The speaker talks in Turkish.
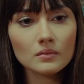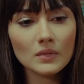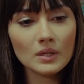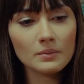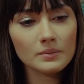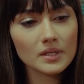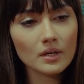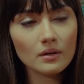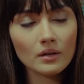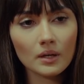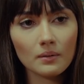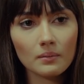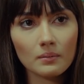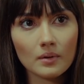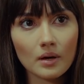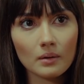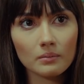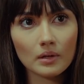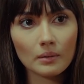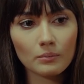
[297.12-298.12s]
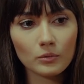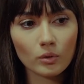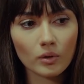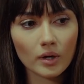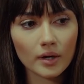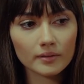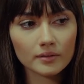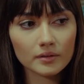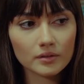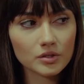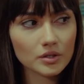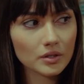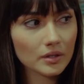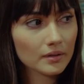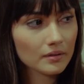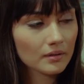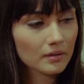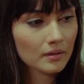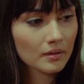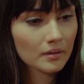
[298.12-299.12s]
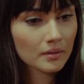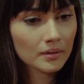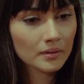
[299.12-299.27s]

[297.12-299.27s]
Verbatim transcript: Benim senin gibi bir ablam yok artık. Çık git.